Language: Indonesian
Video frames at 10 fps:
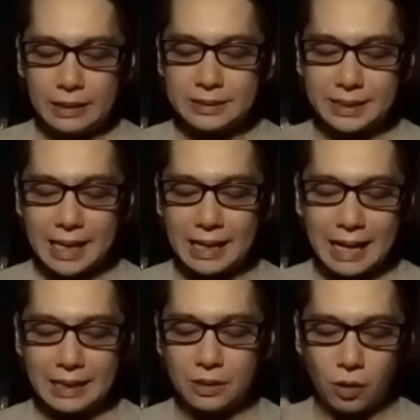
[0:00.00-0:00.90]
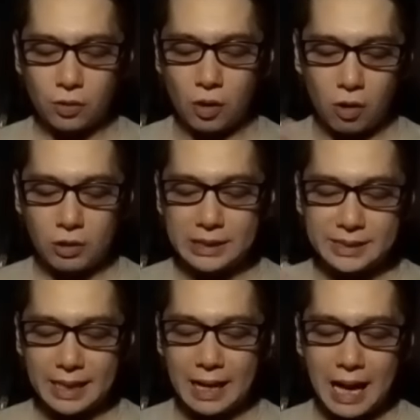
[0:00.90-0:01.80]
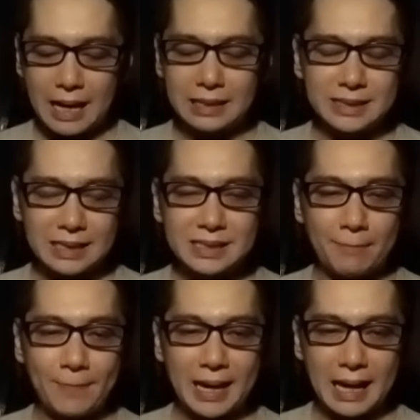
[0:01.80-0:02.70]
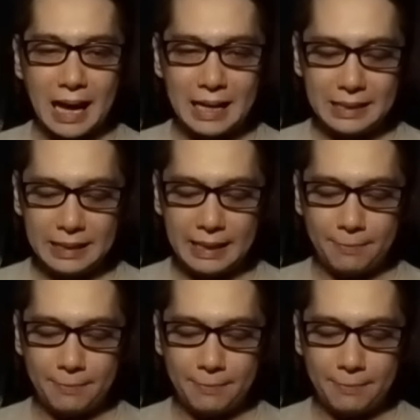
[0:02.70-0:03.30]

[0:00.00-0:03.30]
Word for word: Sedangkan kronologisnya akan saya sampaikan di